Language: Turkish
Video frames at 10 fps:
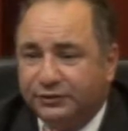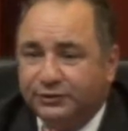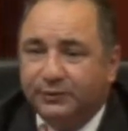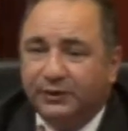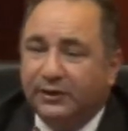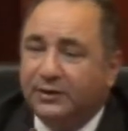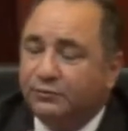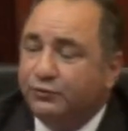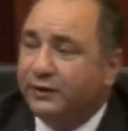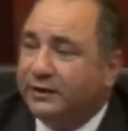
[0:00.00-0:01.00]
Şimdi
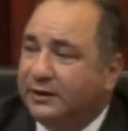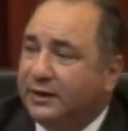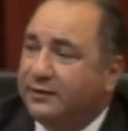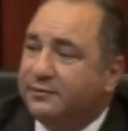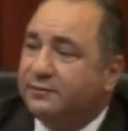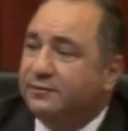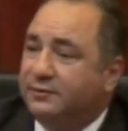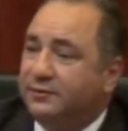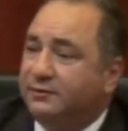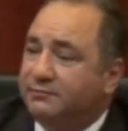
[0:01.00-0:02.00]
müvekkilleriniz
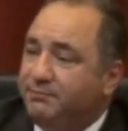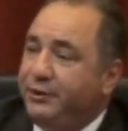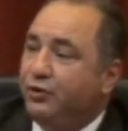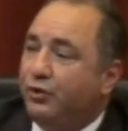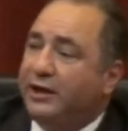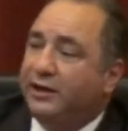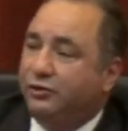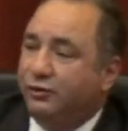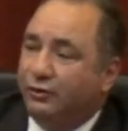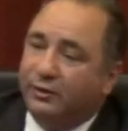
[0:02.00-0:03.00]
sizi bir yöne
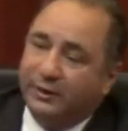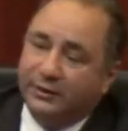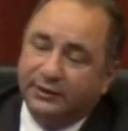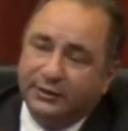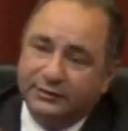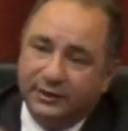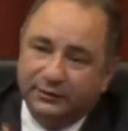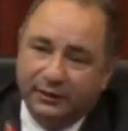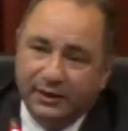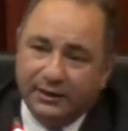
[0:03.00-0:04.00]
itiyor arkadaşlar.
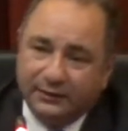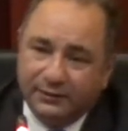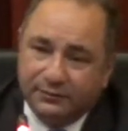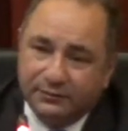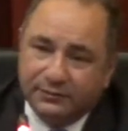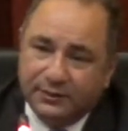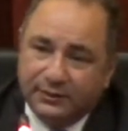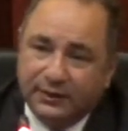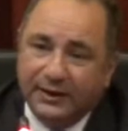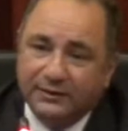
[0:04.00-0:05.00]
Hayatta siz
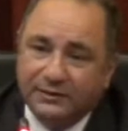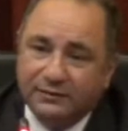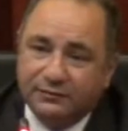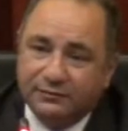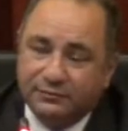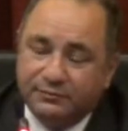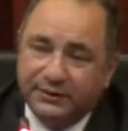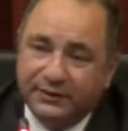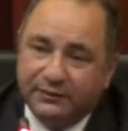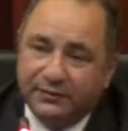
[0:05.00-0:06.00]
kendiniz
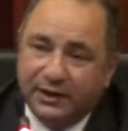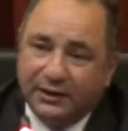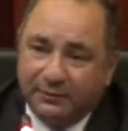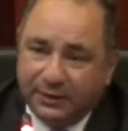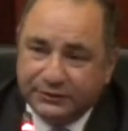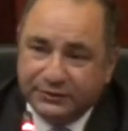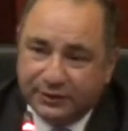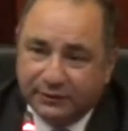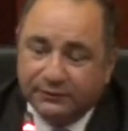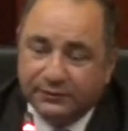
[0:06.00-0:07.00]
bir istekle
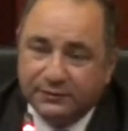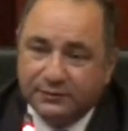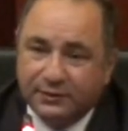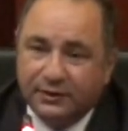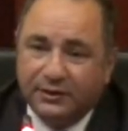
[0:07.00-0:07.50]
başlayacaksınız.